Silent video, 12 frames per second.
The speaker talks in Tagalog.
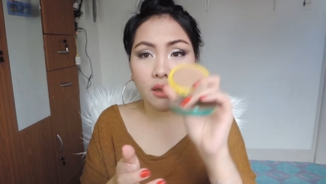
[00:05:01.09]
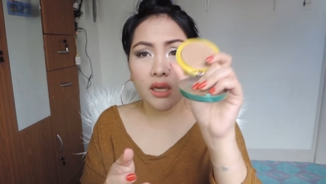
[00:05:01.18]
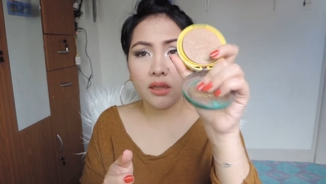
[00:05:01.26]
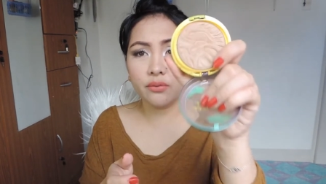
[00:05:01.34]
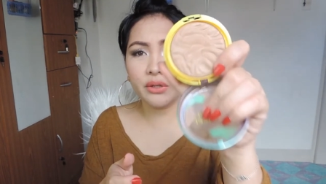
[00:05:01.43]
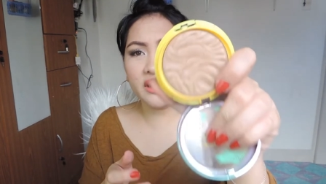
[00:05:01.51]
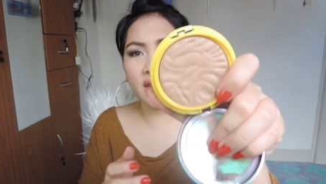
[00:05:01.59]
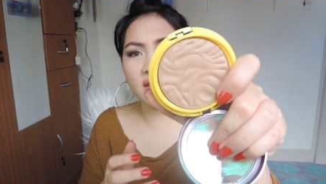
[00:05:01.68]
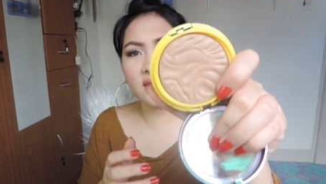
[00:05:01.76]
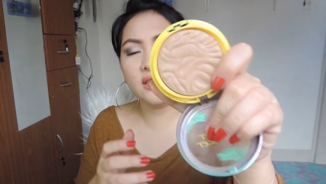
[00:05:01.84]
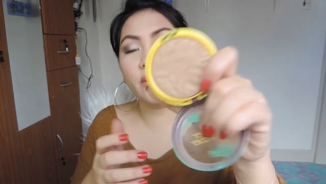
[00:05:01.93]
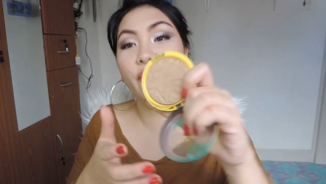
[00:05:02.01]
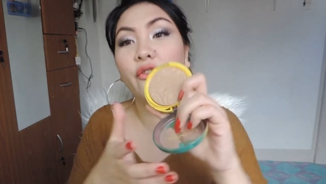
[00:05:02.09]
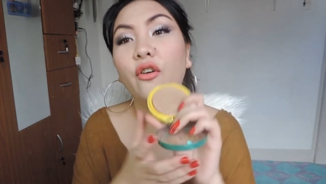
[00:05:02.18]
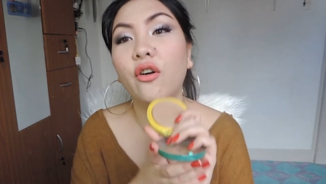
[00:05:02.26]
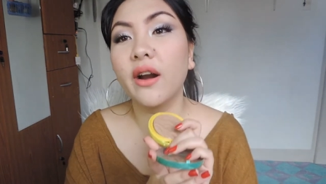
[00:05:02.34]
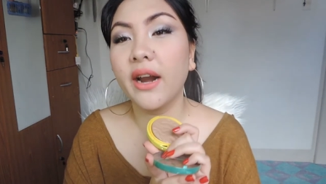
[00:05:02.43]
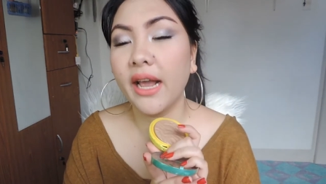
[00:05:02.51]
it retails
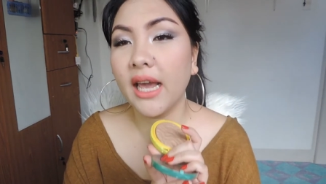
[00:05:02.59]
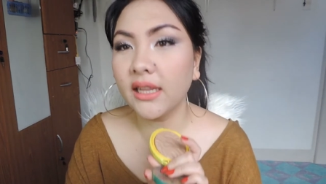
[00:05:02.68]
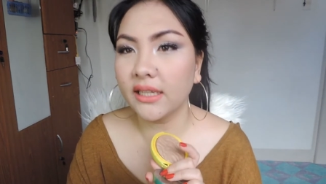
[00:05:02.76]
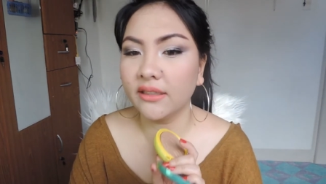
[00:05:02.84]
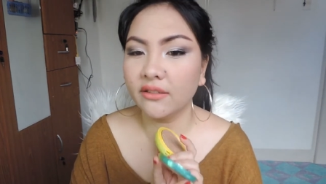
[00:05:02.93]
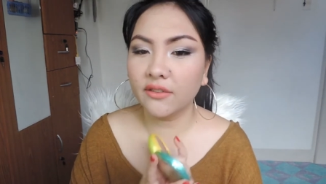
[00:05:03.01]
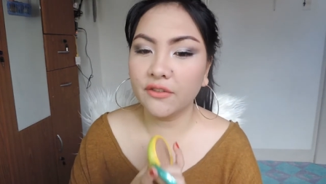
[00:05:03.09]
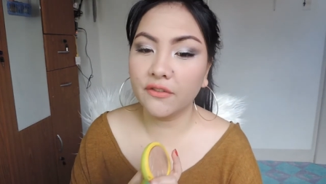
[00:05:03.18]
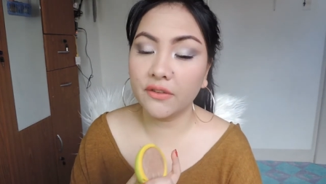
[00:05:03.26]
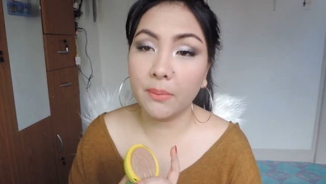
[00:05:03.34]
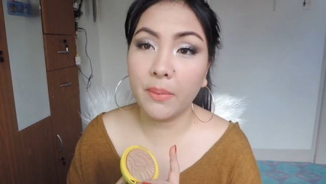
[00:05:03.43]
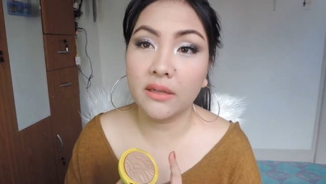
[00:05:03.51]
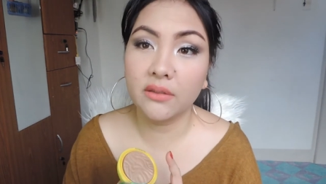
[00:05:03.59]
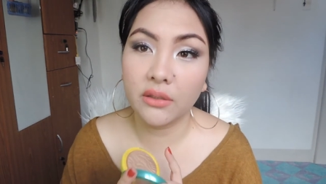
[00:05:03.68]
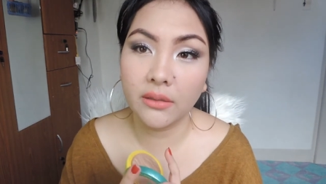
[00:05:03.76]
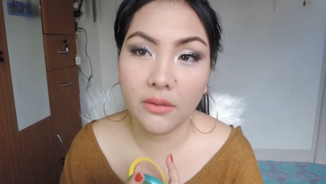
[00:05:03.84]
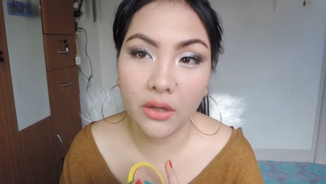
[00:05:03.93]
for 850 pesos